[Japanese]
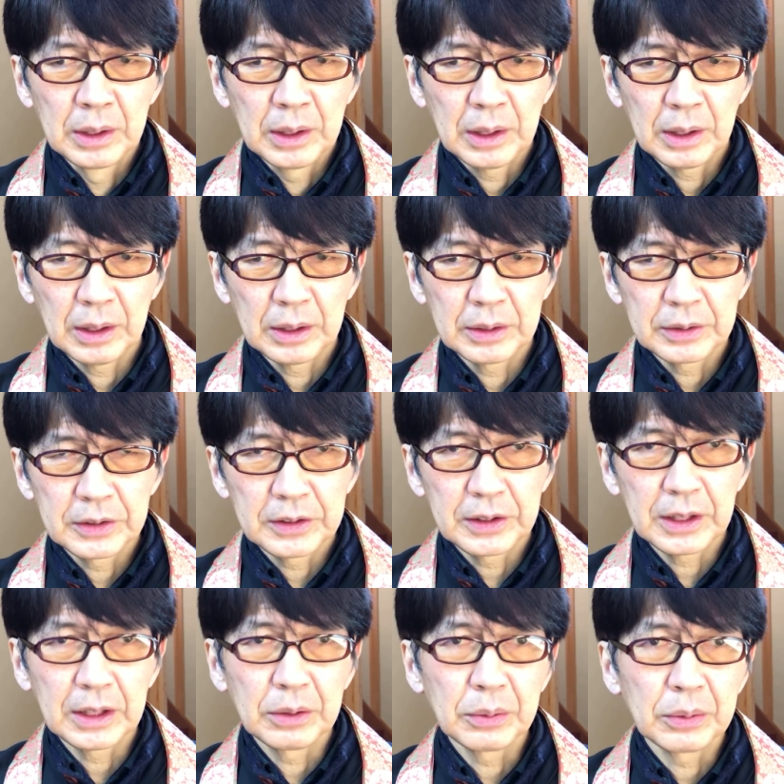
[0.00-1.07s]
あ
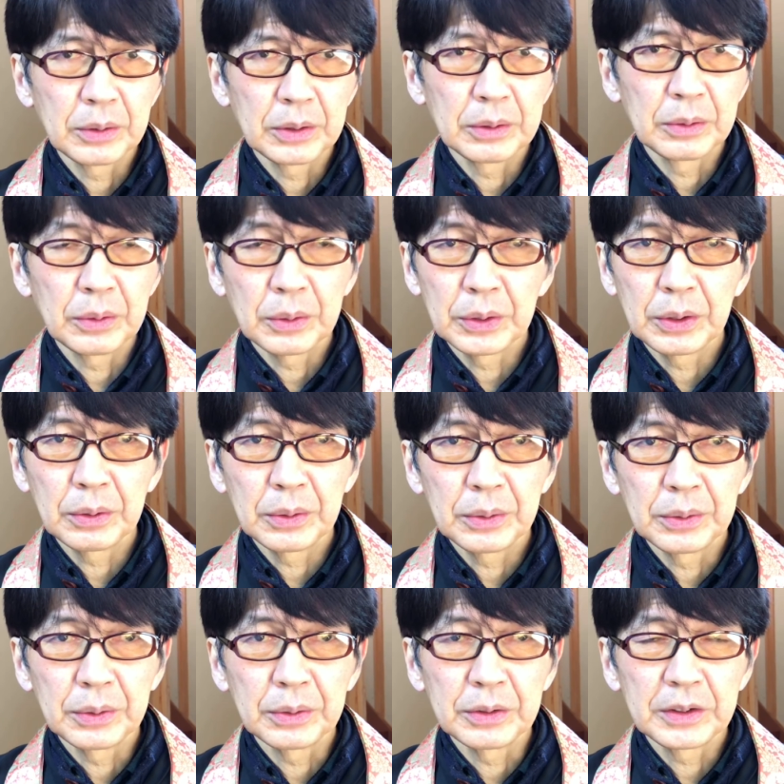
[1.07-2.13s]
辛い農業
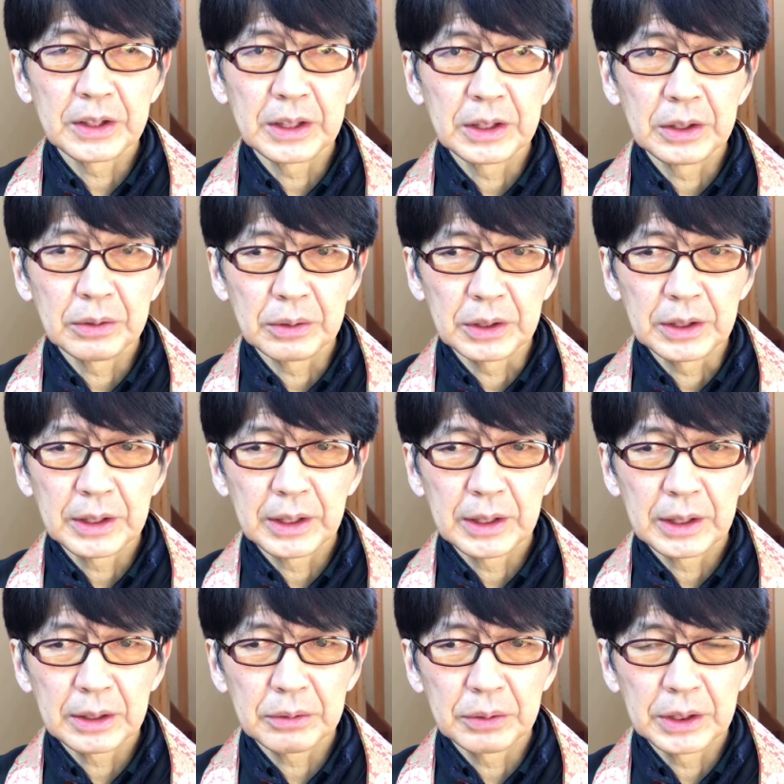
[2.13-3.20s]
労働を専用に大
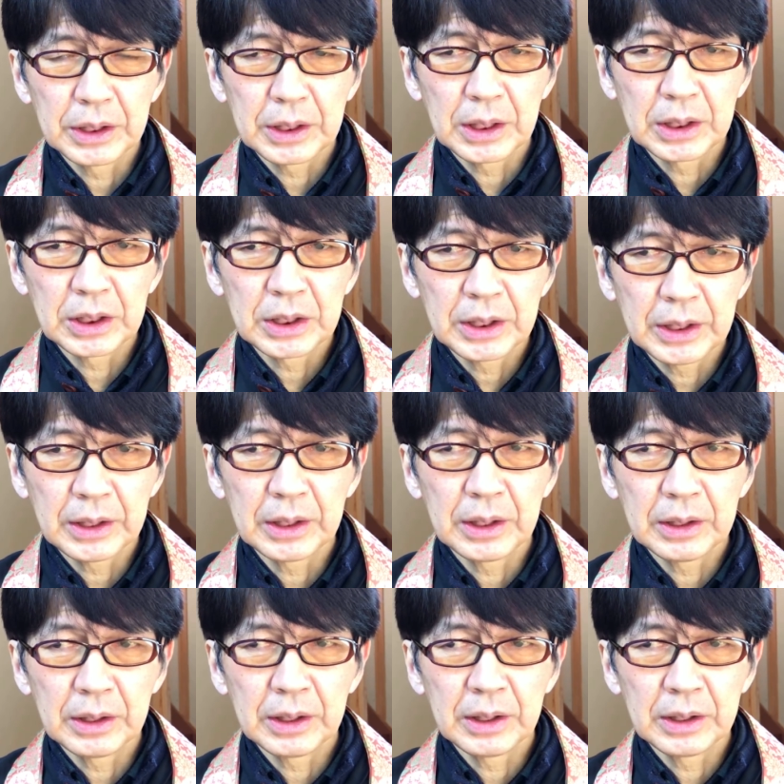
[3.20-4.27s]
学に行かして
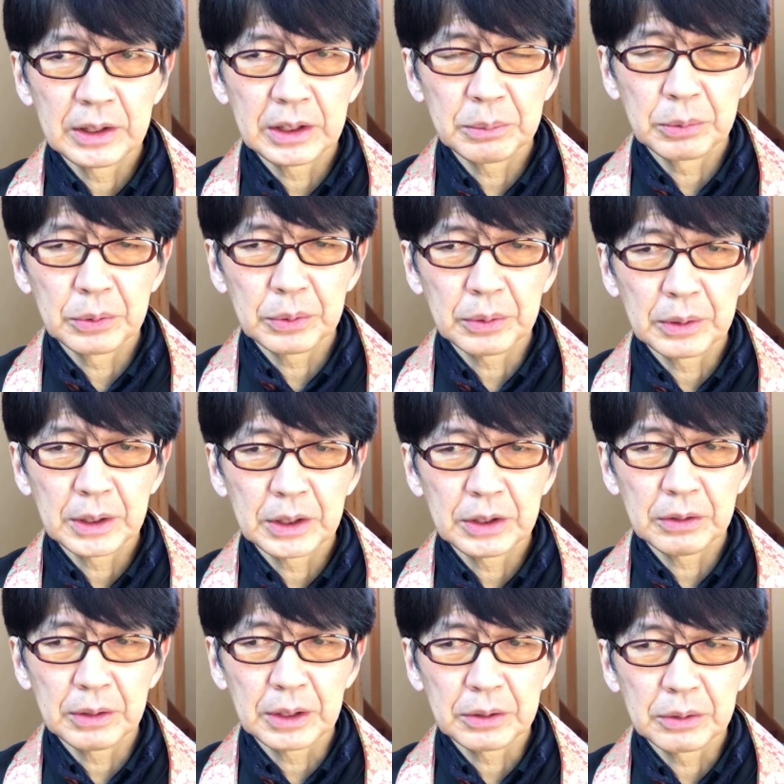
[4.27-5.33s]
で自分と同じ
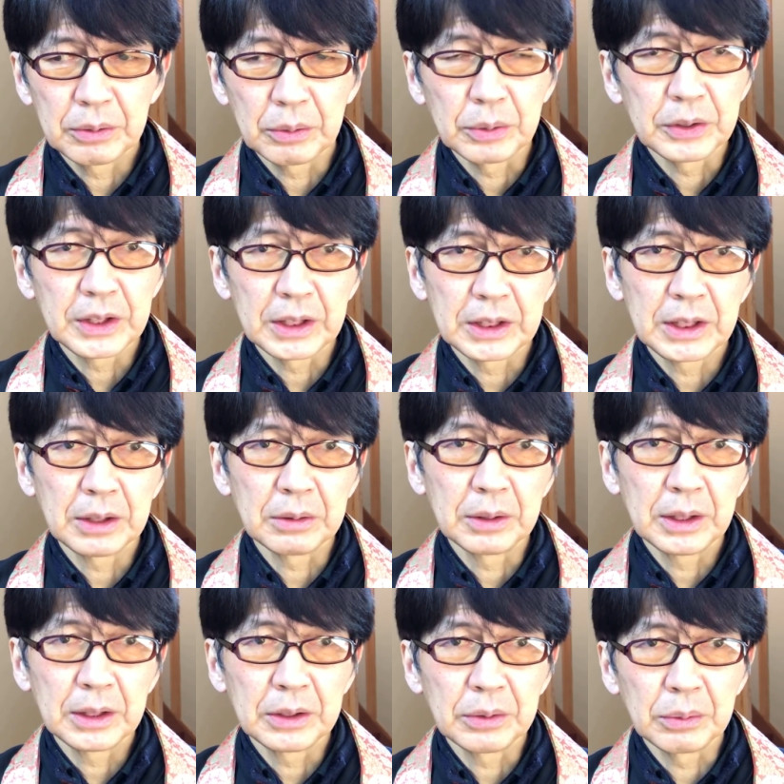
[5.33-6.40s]
ような苦労をさせたく
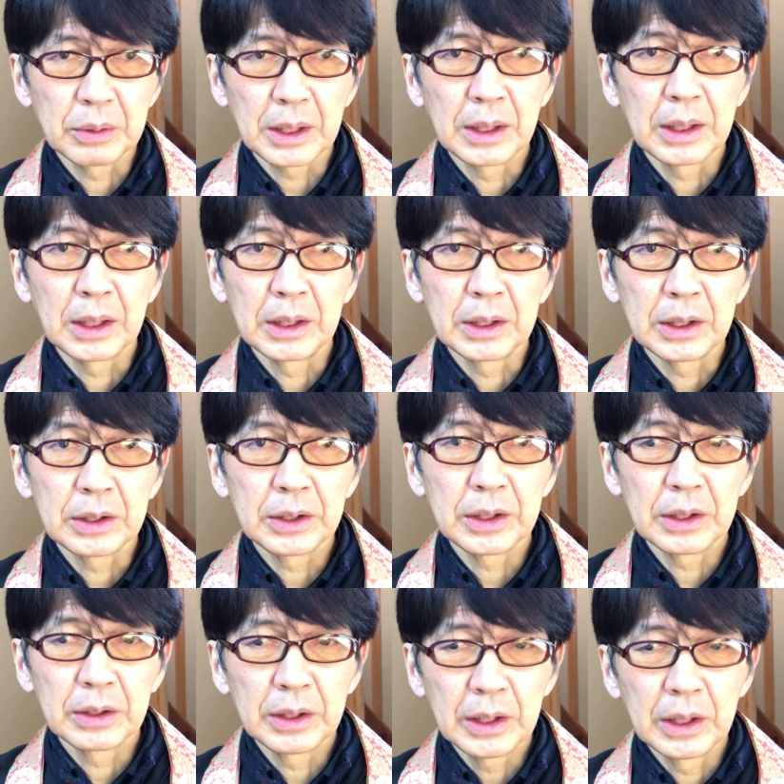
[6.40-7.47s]
ないとお考えになっ
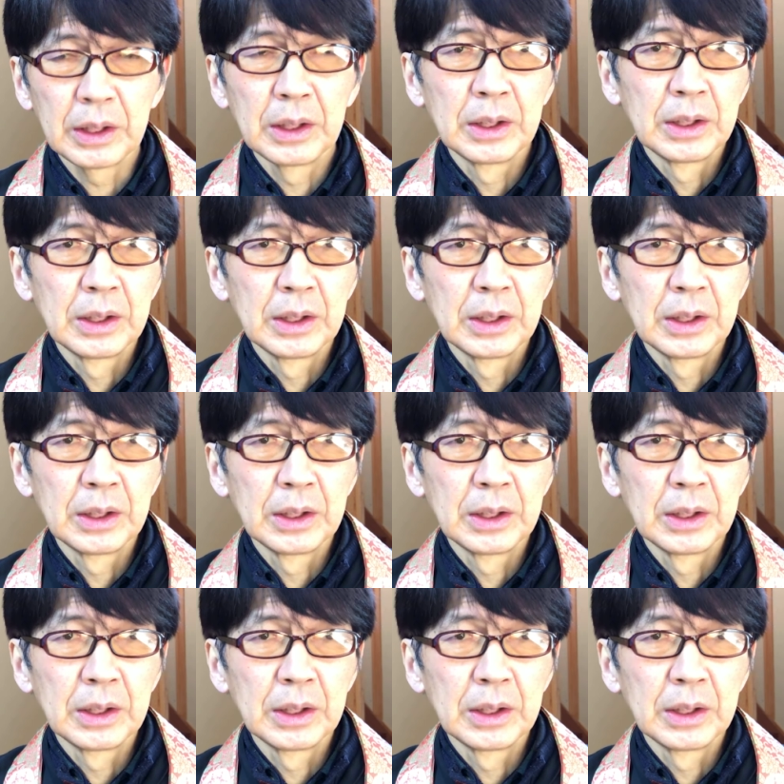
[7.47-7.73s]
たんで。